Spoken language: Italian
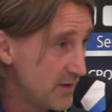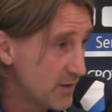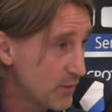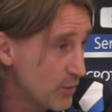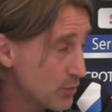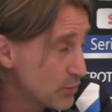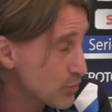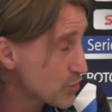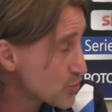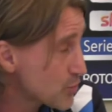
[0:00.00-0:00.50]

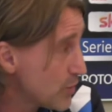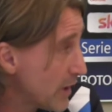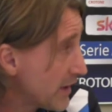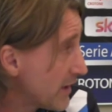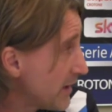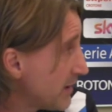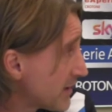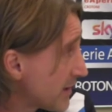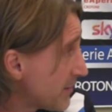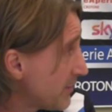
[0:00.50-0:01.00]
contro
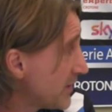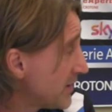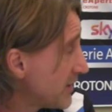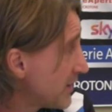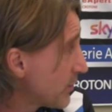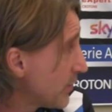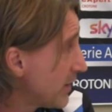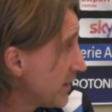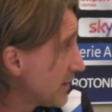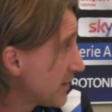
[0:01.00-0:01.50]
squadre
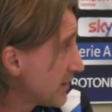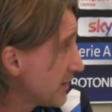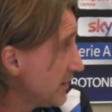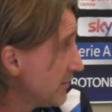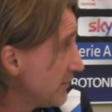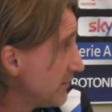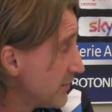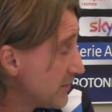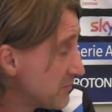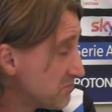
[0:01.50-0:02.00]
altamente
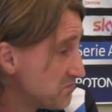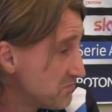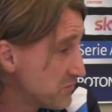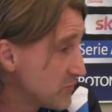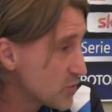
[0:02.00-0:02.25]
qualitative.